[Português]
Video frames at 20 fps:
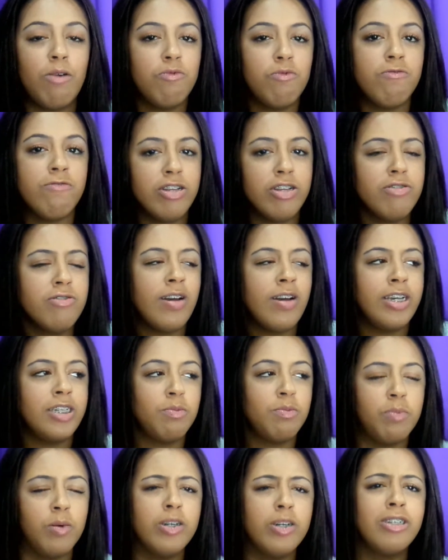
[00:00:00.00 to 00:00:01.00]
um vídeo
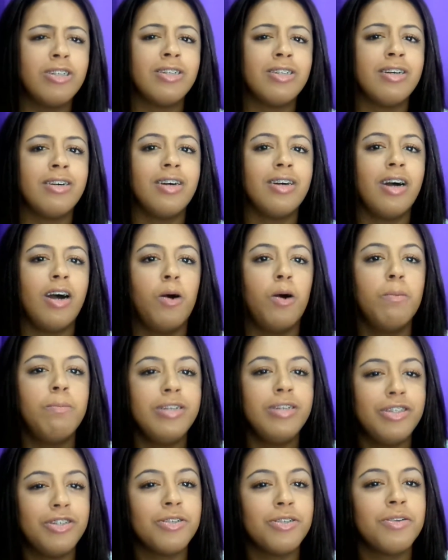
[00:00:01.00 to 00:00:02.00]
resposta a um
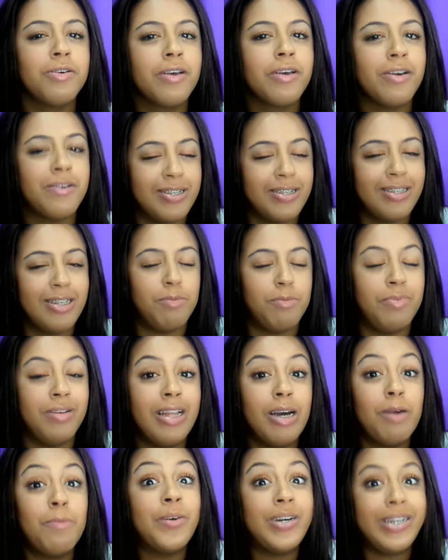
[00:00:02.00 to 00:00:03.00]
pedido que eu recebi
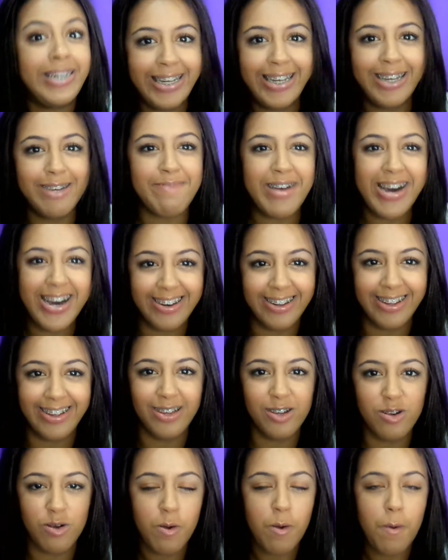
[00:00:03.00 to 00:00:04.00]
da Monique
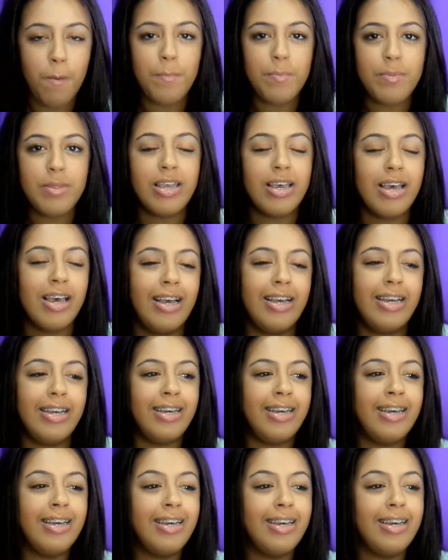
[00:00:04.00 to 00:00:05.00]
Marinho
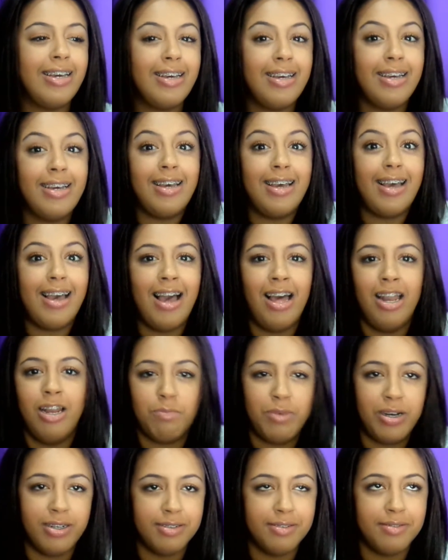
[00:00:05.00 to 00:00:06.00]
e ela é
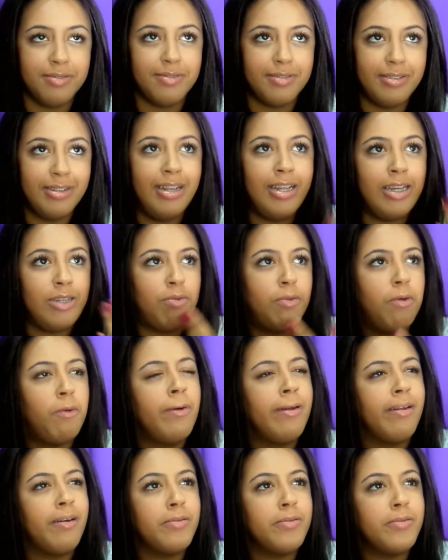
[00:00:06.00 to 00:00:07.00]
uma
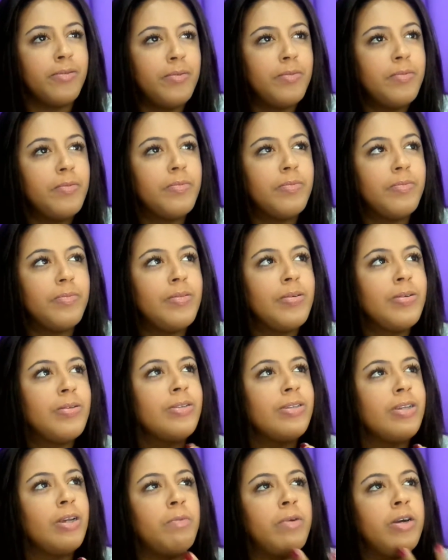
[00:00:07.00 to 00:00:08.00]
leitora, eu
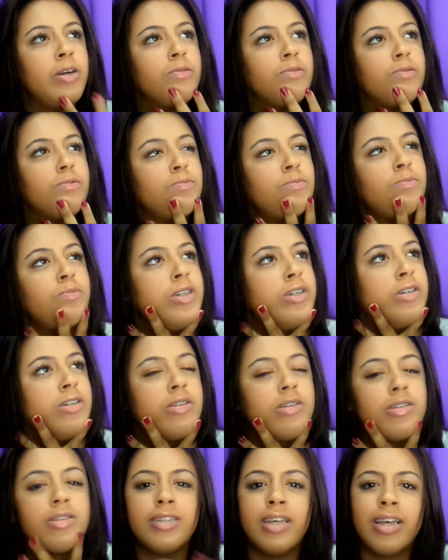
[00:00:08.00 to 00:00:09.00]
não sei, uma,
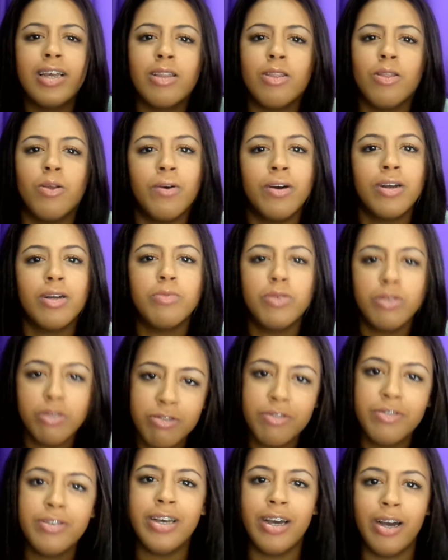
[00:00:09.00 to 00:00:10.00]
uma seguidora
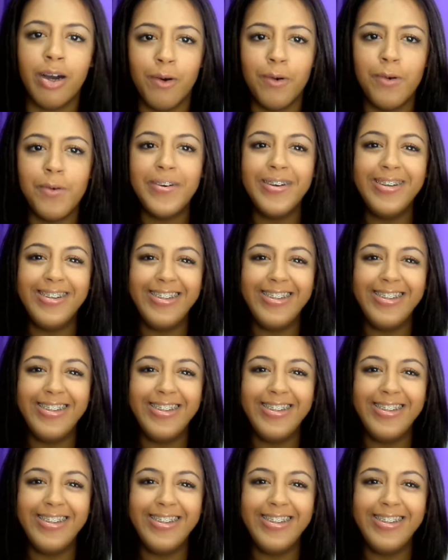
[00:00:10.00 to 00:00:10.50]
muito fiel,